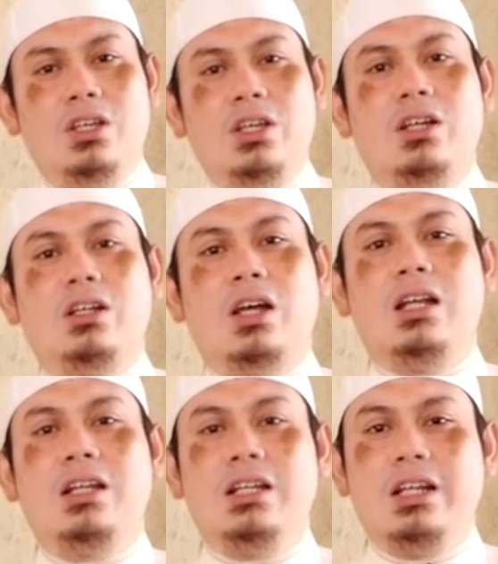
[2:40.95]
yang
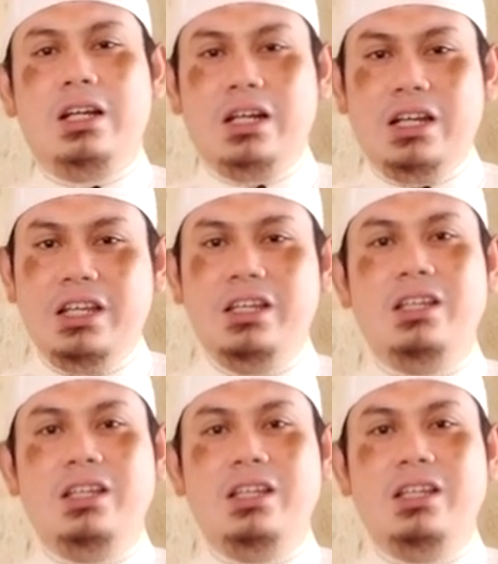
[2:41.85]
ada di rekening